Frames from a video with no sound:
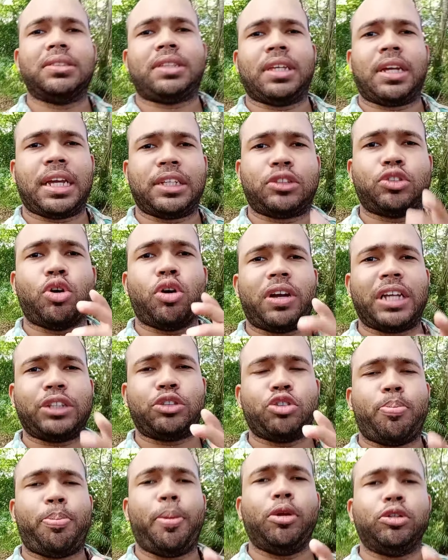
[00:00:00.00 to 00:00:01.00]
que,
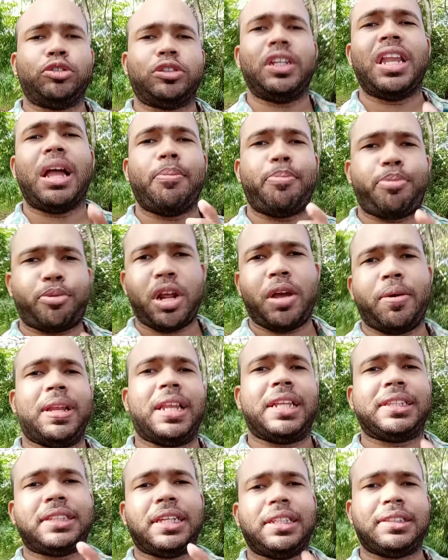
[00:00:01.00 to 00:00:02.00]
soporte la prueba,
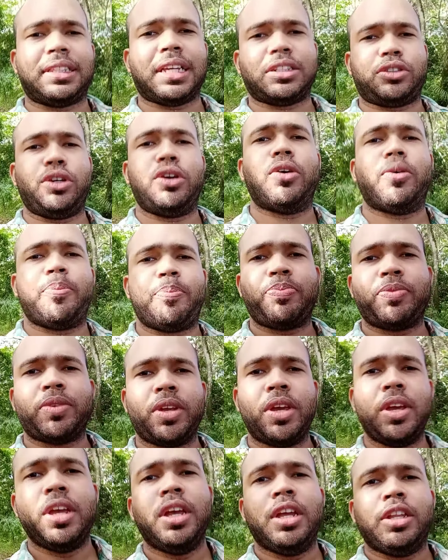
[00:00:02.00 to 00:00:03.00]
la tentación.
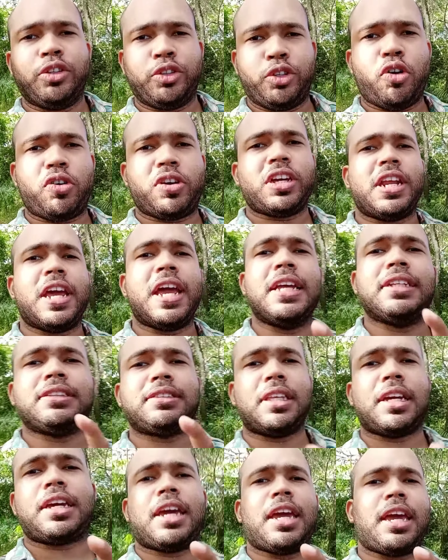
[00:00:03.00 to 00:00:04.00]
Dios quiere
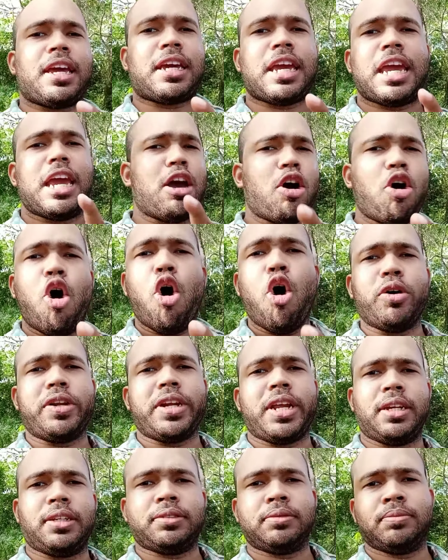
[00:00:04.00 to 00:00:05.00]
gente que,
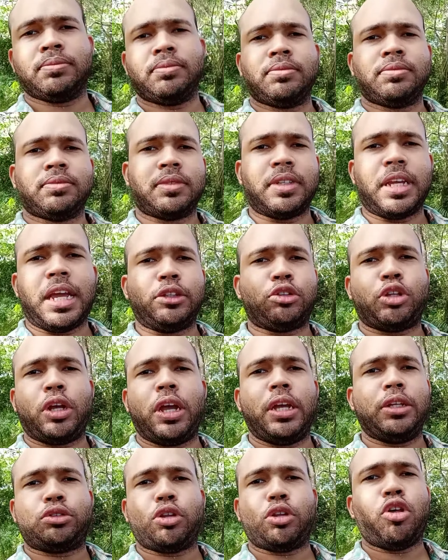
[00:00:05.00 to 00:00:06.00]
oren
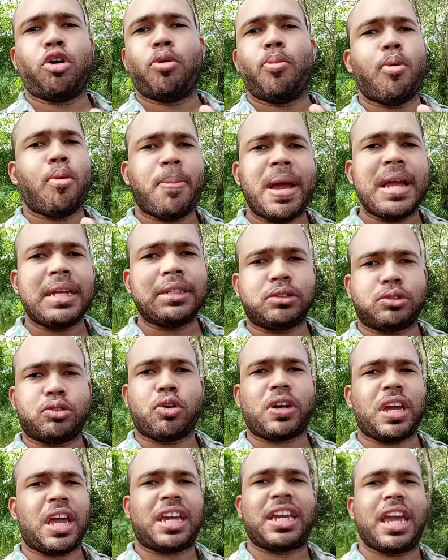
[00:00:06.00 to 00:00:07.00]
en, todo momento,
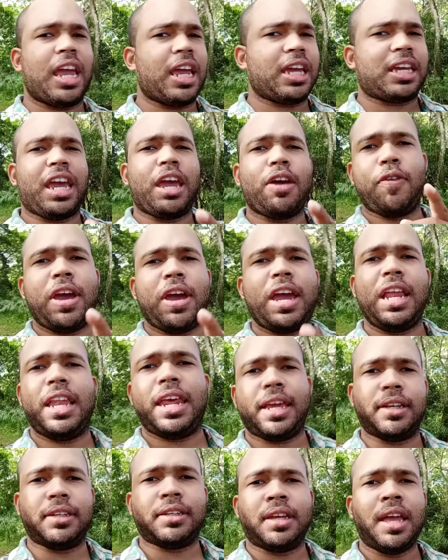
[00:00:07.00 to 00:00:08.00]
que, que,
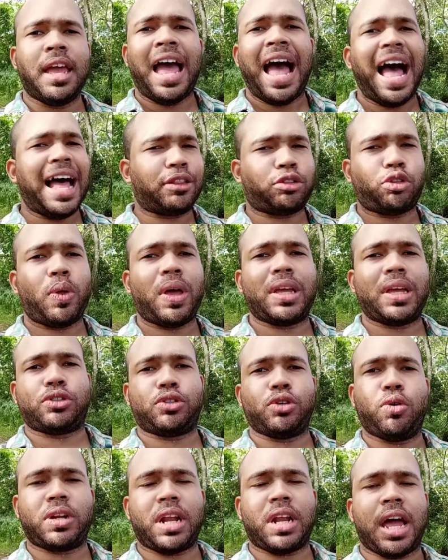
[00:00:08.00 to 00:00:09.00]
velen a todas
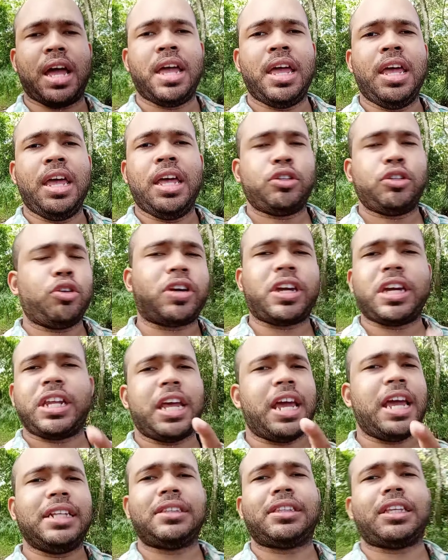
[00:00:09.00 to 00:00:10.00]
horas. Dios quiere
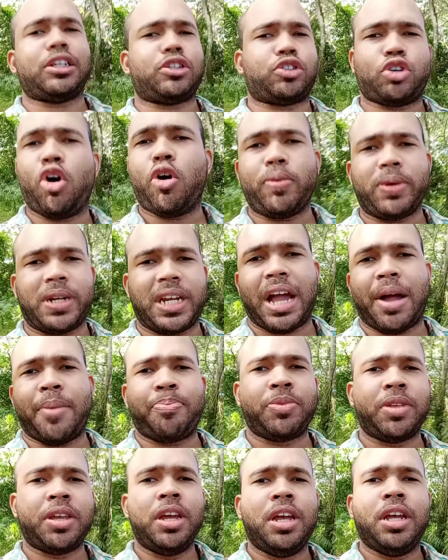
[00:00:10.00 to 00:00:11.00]
gente sobria.
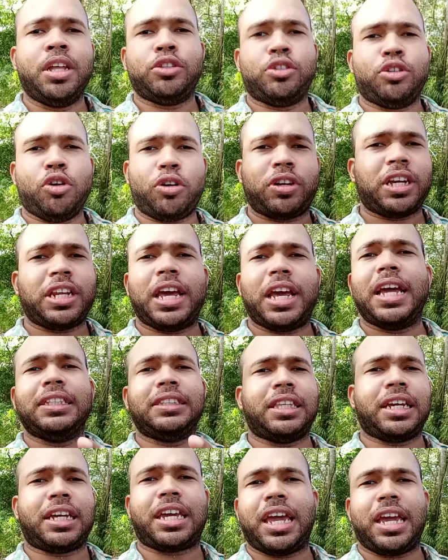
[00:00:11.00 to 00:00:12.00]
Dios quiere
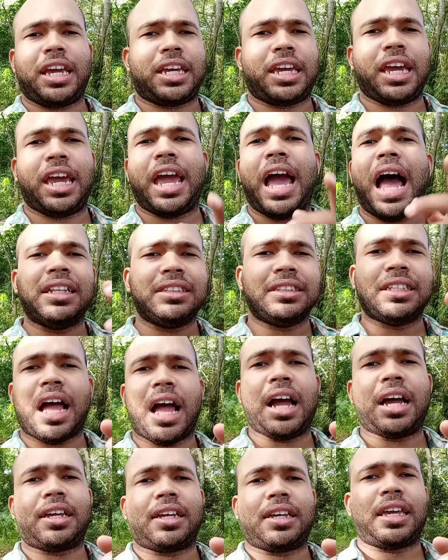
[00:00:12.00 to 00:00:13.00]
gente que, que
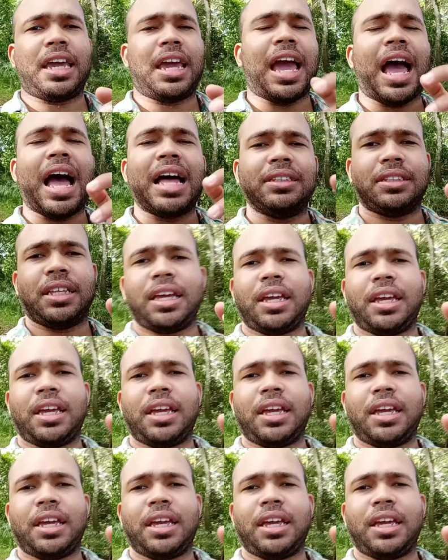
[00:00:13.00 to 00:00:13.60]
andan, que anden y